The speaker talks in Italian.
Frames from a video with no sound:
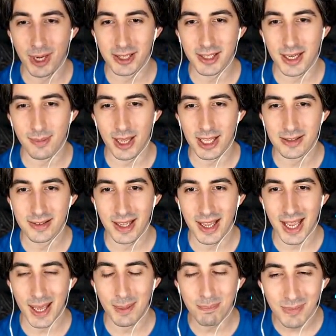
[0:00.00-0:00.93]

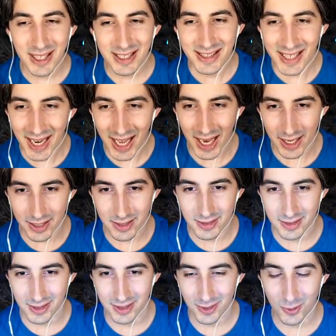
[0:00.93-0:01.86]
praticamente è
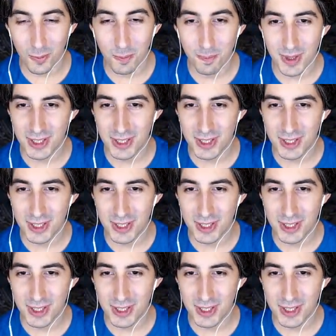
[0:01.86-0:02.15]
Midnight, un